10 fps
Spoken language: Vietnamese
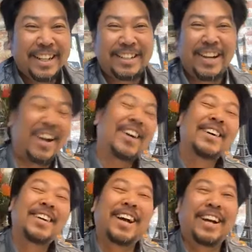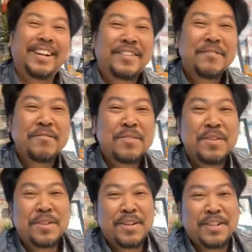Trời,
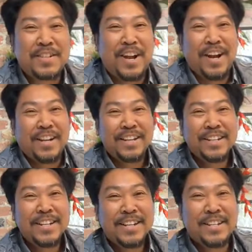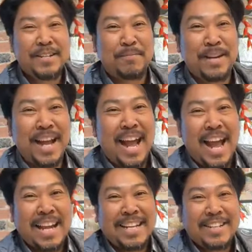trời, được mười
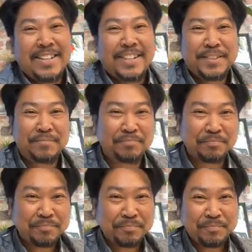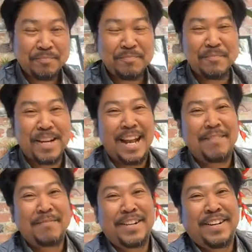hai người, mười
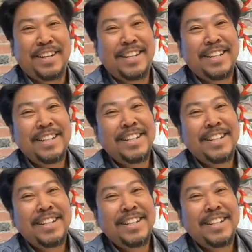lăm người.